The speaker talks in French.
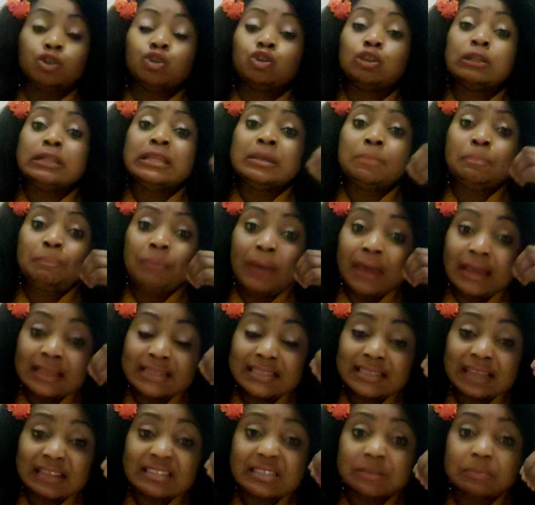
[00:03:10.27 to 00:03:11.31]

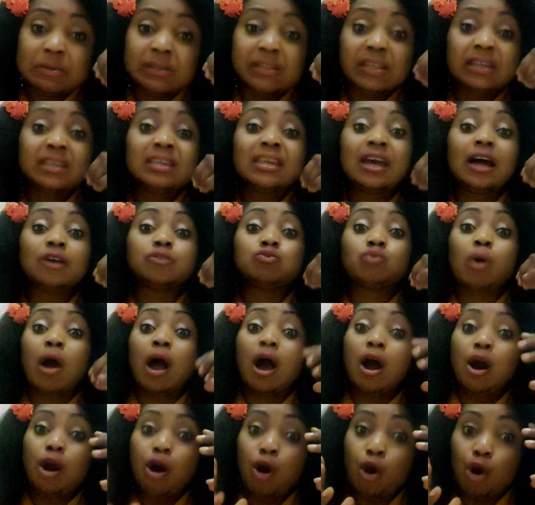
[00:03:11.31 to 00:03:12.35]
L'hypersensibilité qui est en toi a
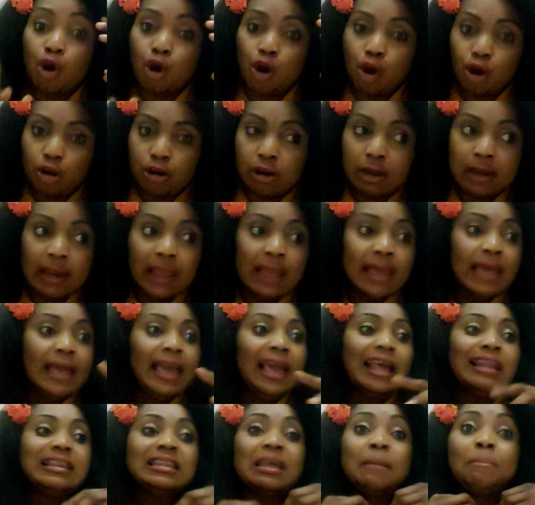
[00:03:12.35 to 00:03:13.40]
un rôle.
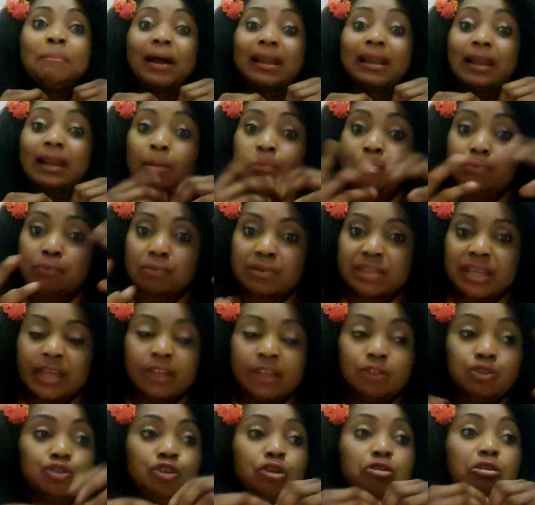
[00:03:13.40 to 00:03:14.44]
Elle n'est pas là pour rien.
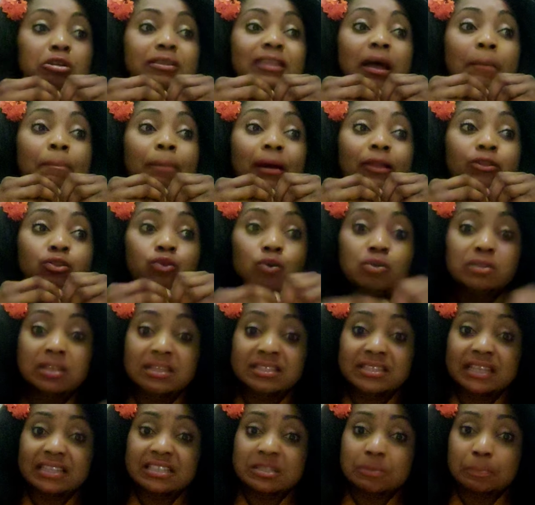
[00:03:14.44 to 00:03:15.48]
Dieu ne t'a pas donné
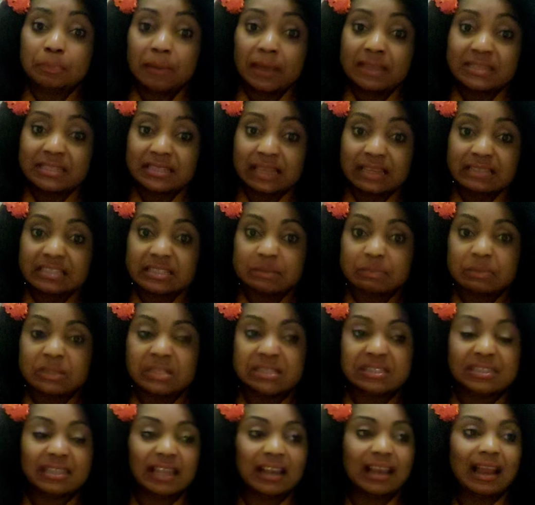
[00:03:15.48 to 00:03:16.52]
cette
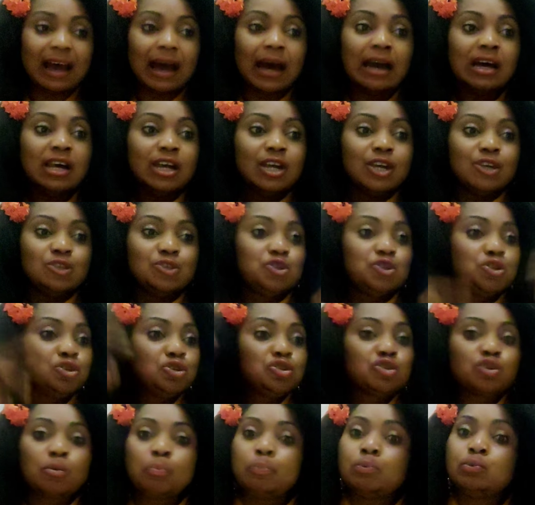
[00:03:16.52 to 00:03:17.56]
hypersensibilité-là
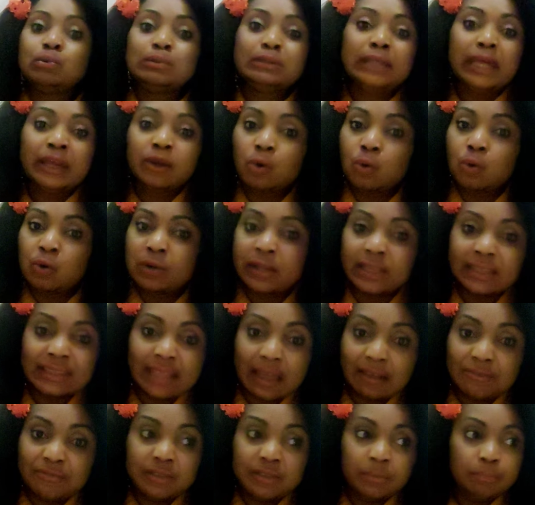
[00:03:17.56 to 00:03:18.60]
juste pour décorer
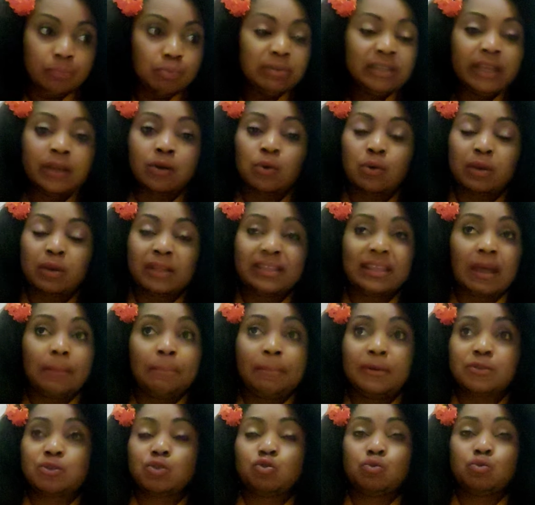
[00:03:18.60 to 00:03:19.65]
ta vie, pour décorer ta
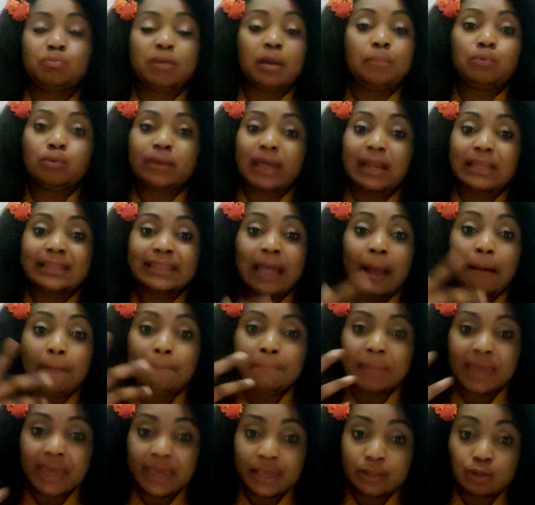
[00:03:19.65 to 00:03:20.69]
personne ou bien pour qu'elle
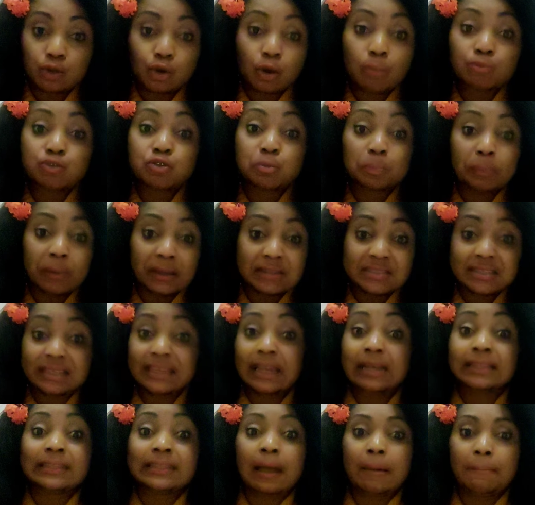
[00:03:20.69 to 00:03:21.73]
t'emmède comme tu penses
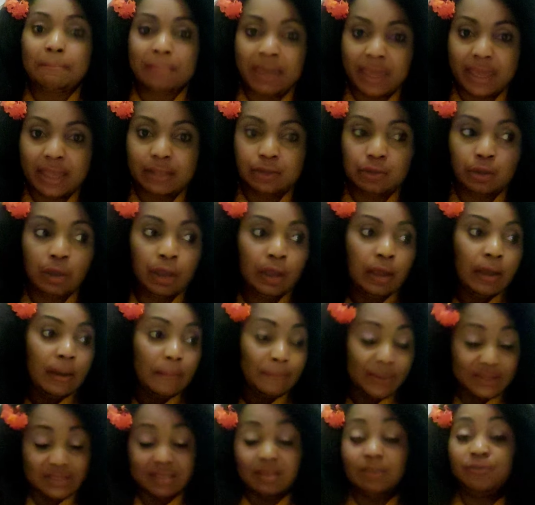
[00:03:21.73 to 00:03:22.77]
qu'elle t'emmède.
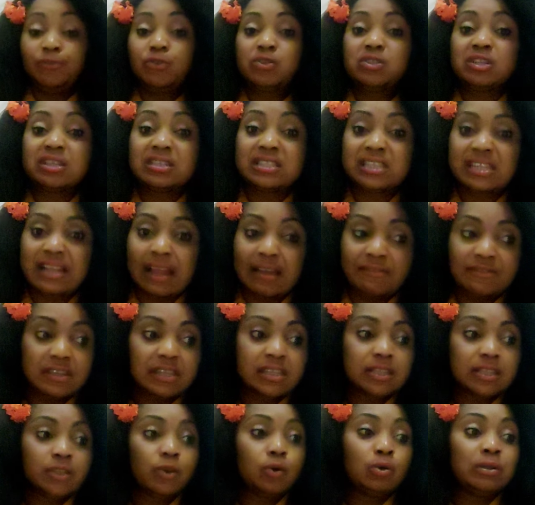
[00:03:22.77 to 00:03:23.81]
Parce qu'il faut se dire la
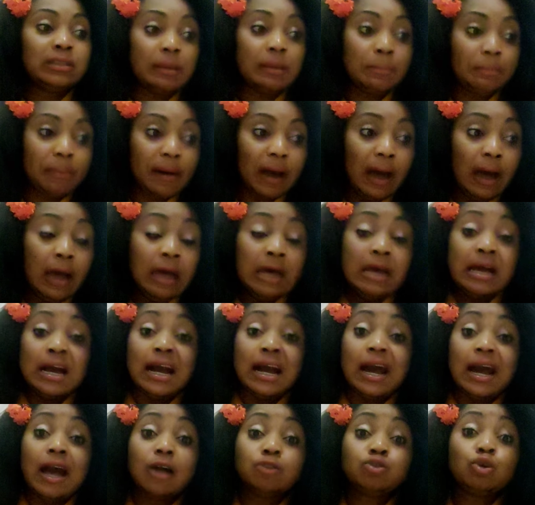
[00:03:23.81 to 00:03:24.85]
vérité au départ.
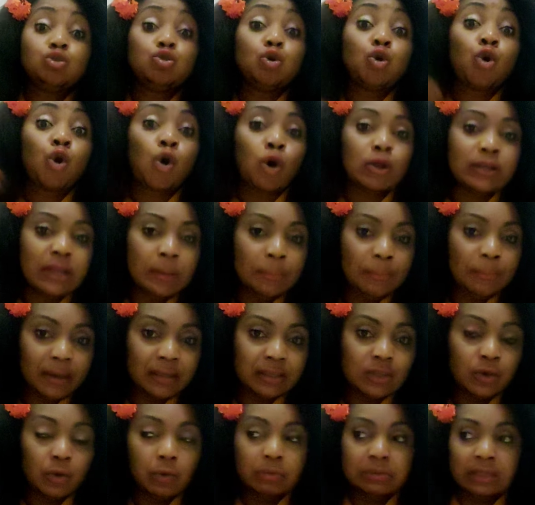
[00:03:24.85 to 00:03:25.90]
Quand on ne connaît pas
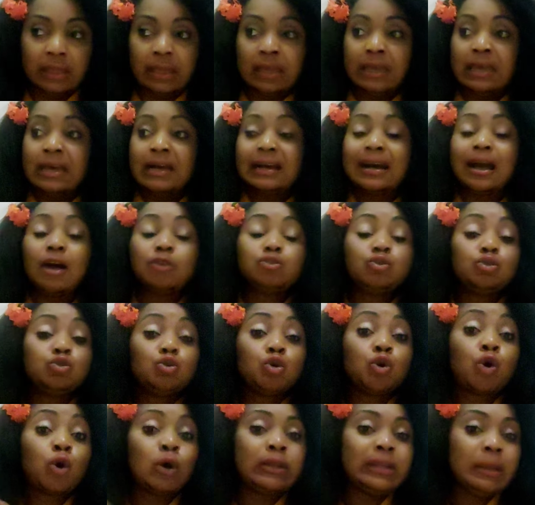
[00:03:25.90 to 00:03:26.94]
qui on est, quand on ne
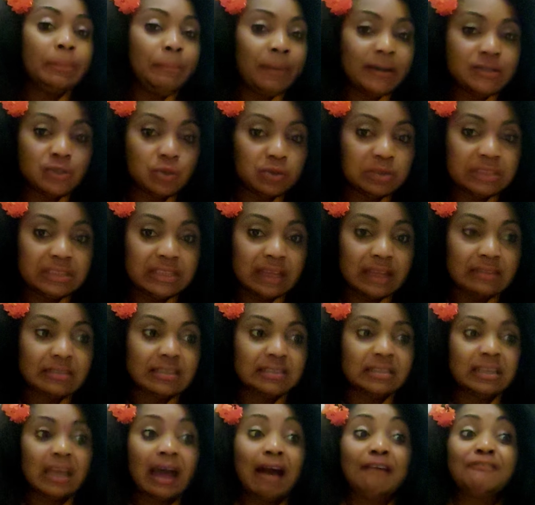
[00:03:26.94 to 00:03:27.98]
connaît pas son
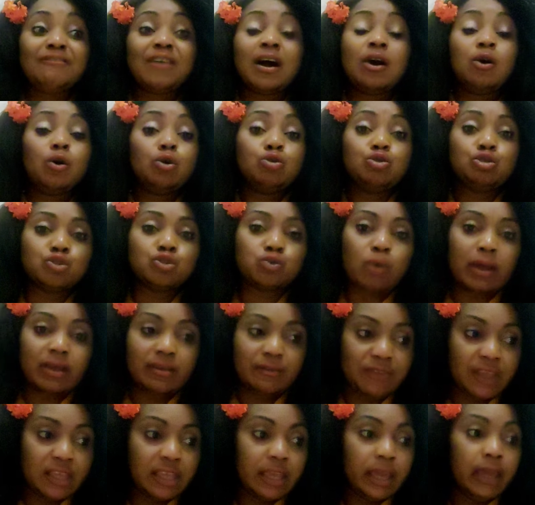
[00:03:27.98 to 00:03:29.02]
identité, avant qu'on ne soit
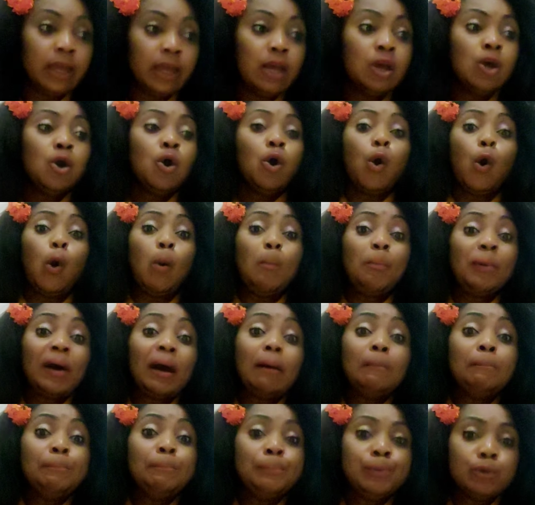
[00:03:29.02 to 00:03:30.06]
éveillé, on
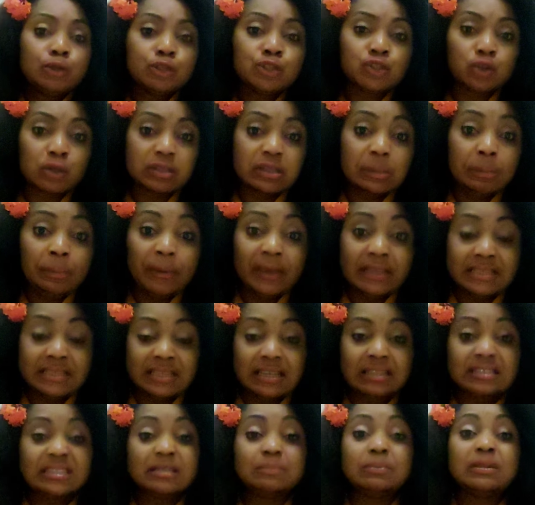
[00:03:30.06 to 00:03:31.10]
prend plus son
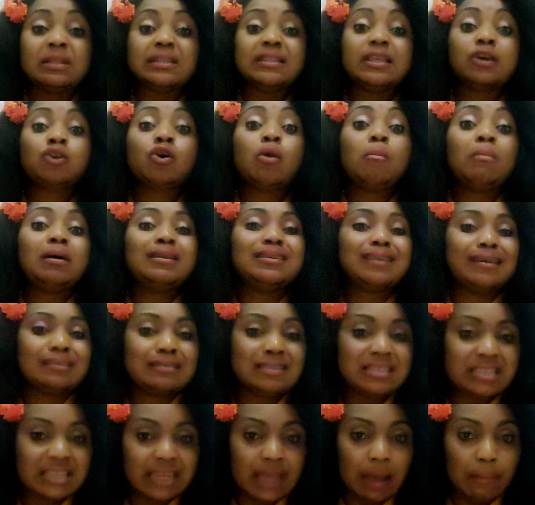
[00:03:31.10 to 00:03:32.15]
hypersensibilité comme un
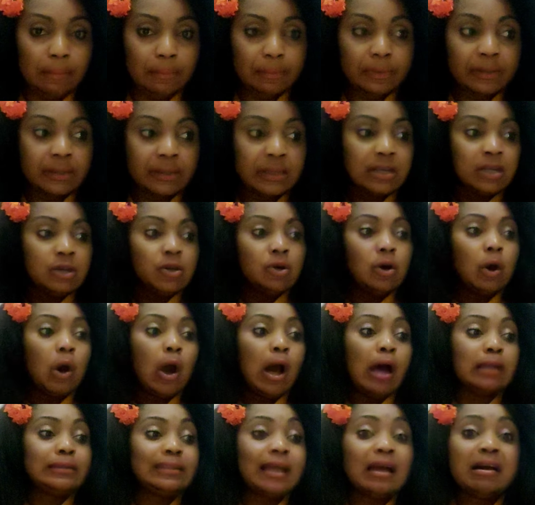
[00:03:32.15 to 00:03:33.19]
handicap
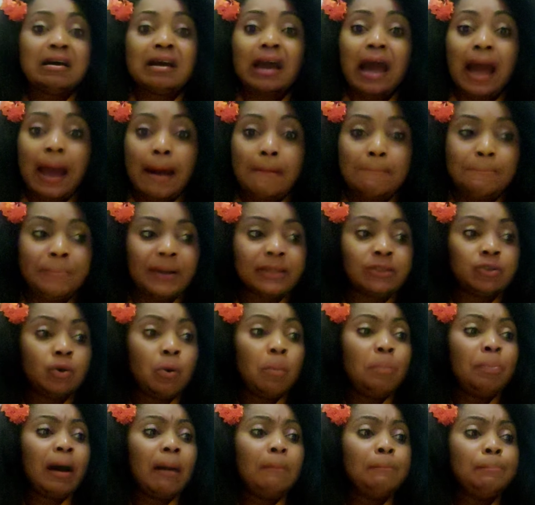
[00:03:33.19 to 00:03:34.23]
en tant qu'empathie, on
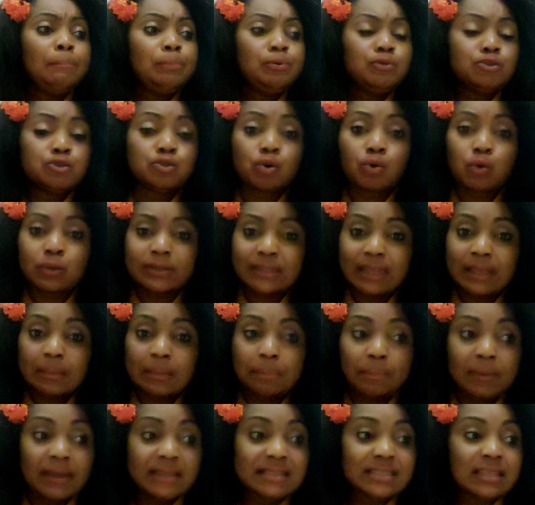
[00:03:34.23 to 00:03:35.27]
prend plus ce côté
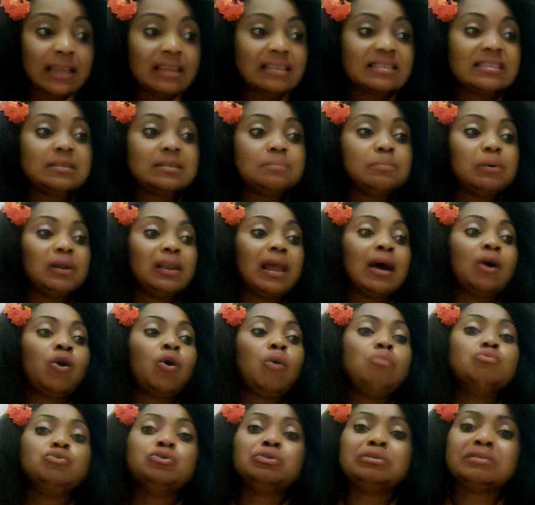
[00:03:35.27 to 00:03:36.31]
hypersensible là
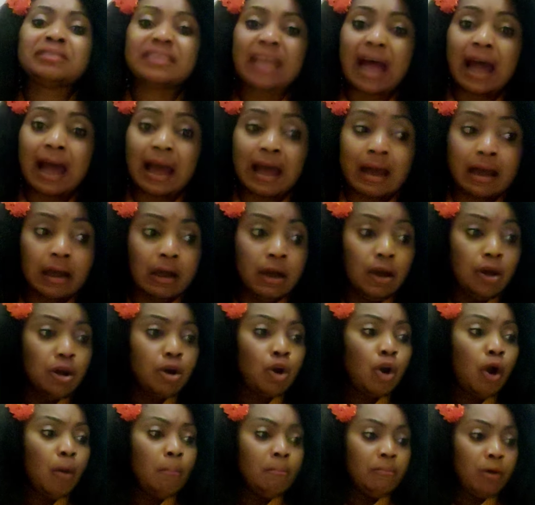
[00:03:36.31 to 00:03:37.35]
comme une tare,
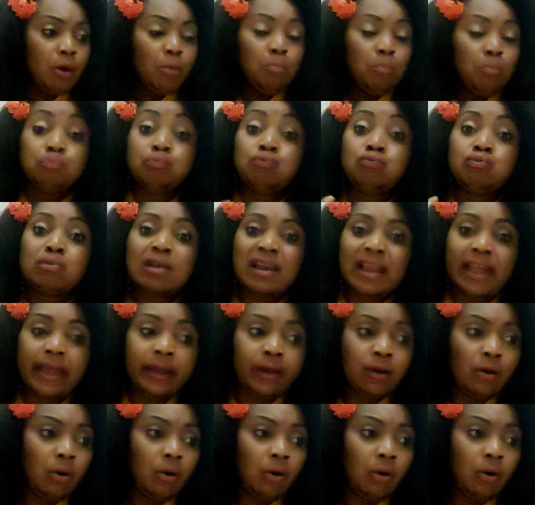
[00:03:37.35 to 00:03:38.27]
comme un boulet